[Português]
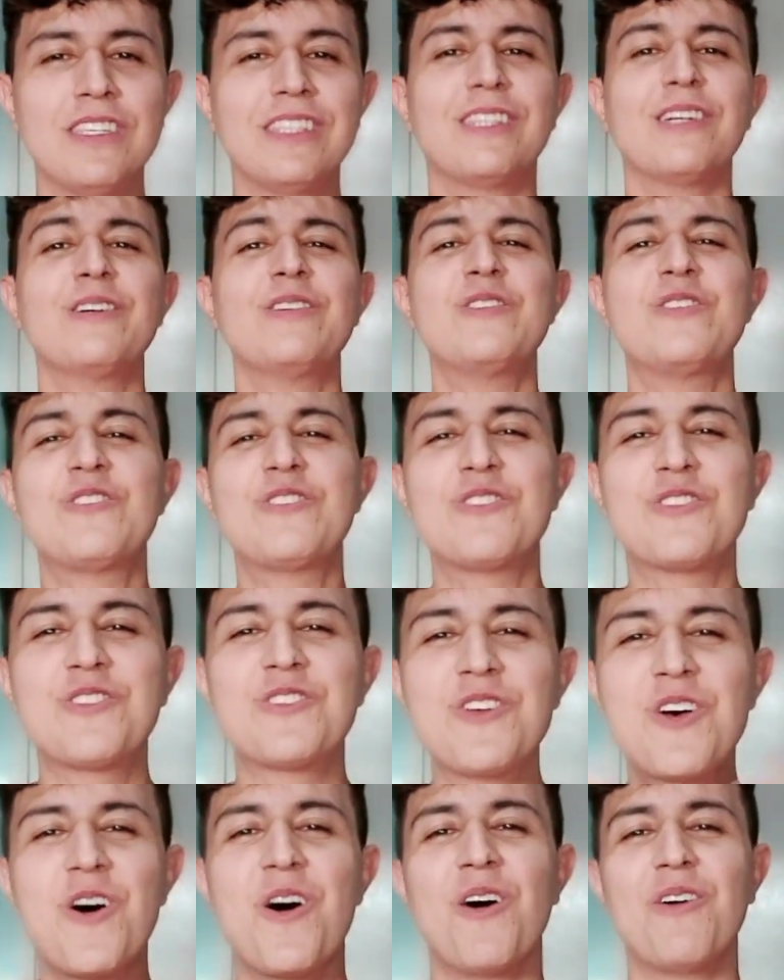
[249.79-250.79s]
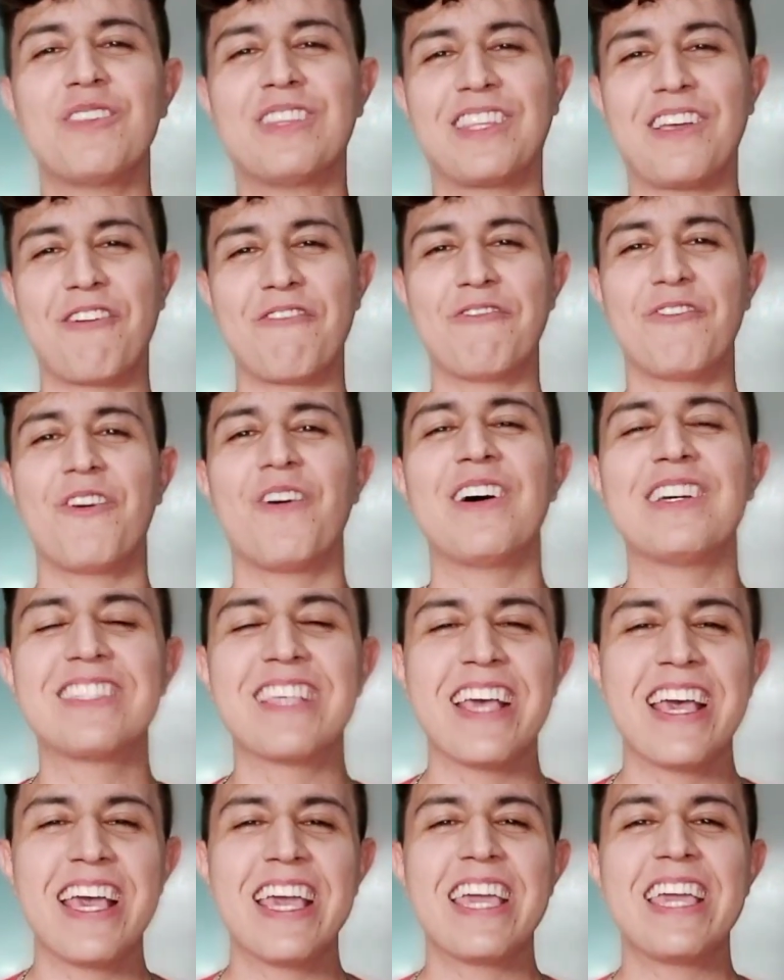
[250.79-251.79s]
Então solta a
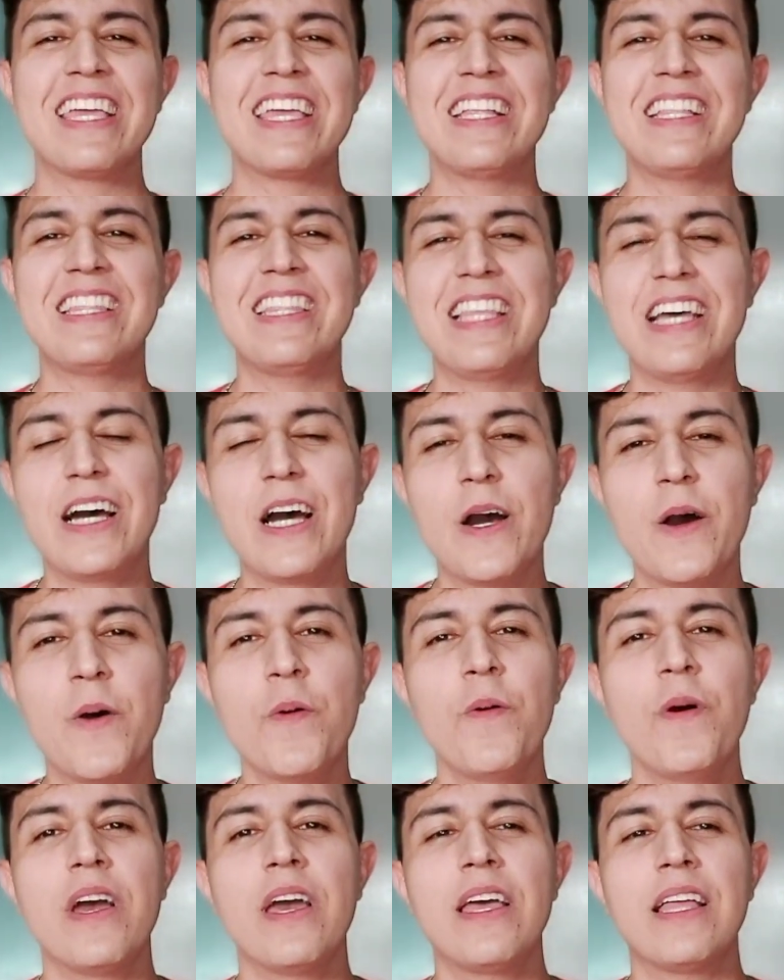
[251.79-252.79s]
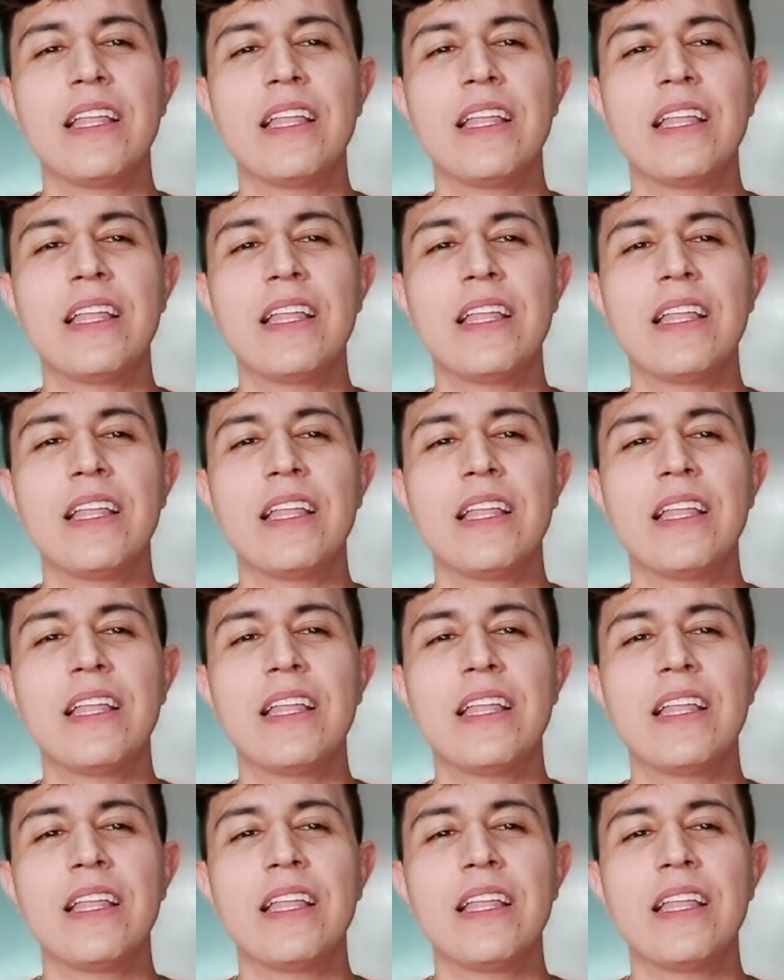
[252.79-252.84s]
voz e não